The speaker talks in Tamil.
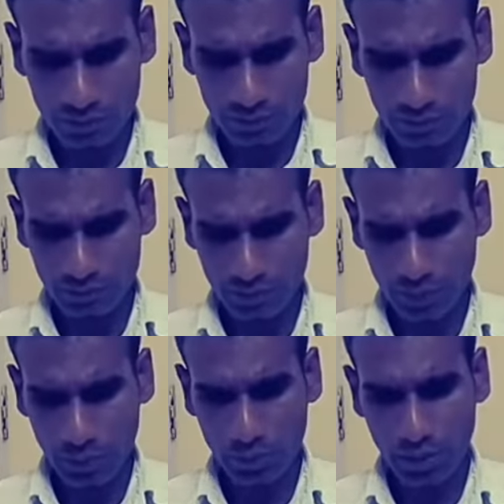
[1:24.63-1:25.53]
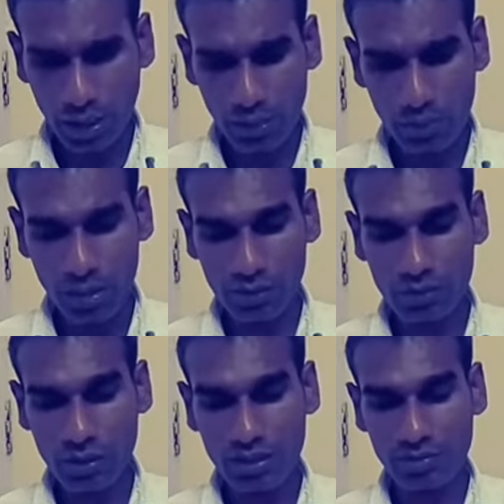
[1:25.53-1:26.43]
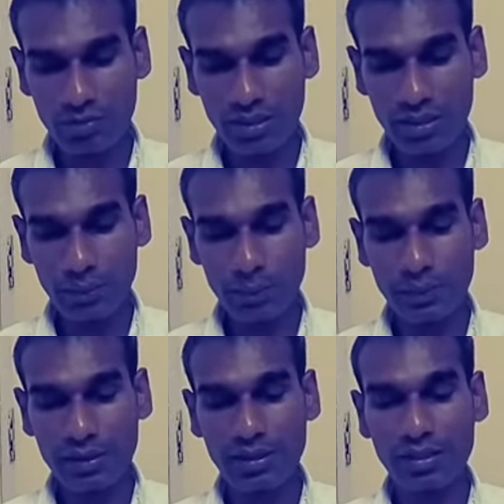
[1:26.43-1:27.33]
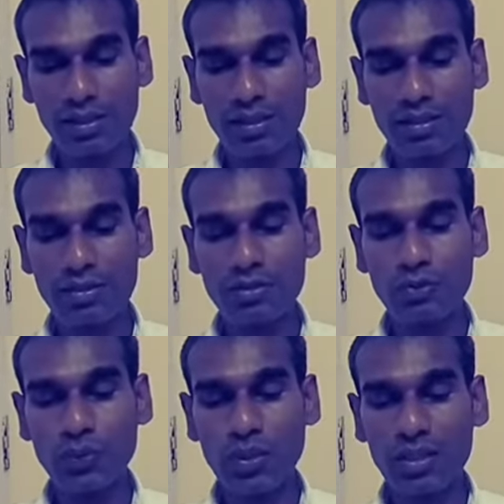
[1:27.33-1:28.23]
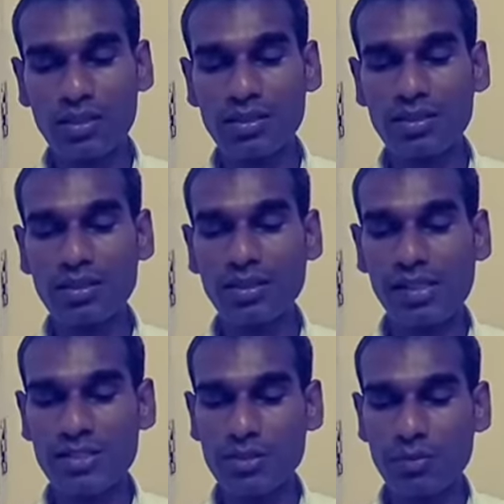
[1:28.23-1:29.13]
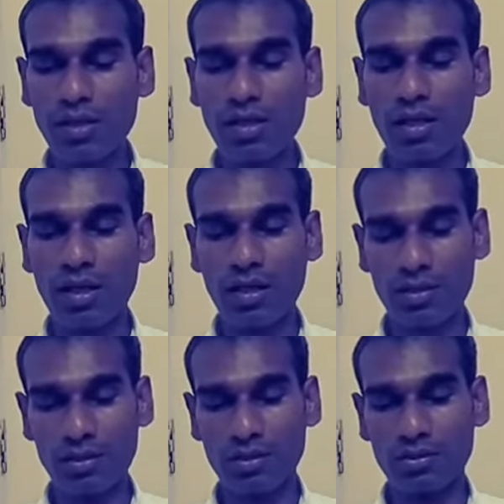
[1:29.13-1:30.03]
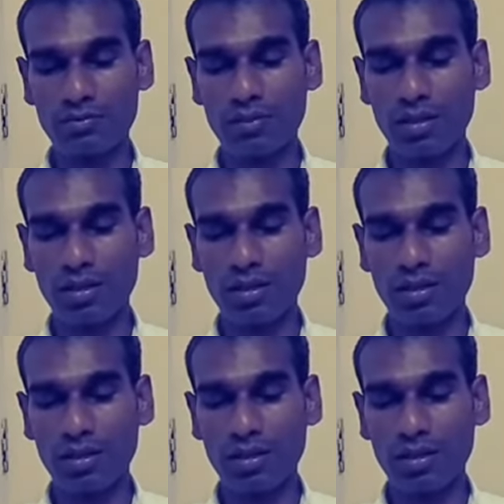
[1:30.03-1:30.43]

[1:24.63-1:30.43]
இப்போ இப்ப பாபாவுடைய வழிப்படி நடந்து உலகத்துக்கு எஜமானர் ஆகிறோம்